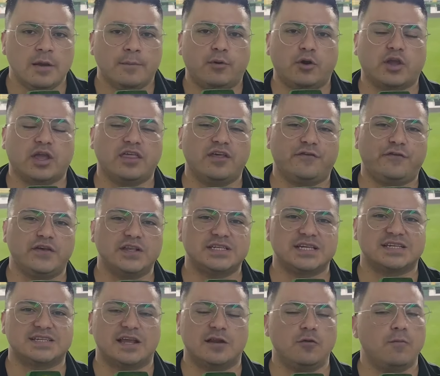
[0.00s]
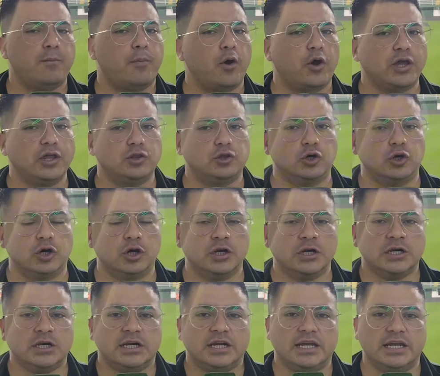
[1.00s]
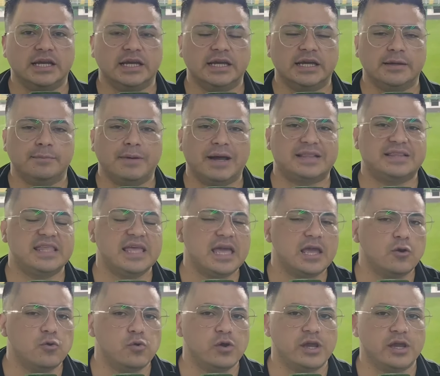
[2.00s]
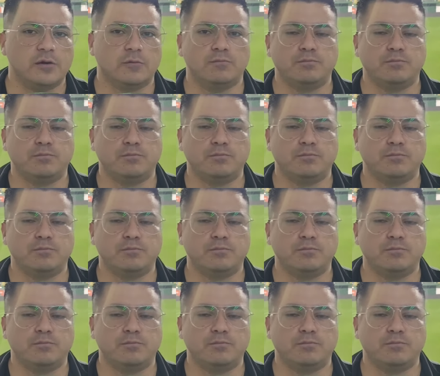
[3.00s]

porque defensa salió un poquito eh, más tenue,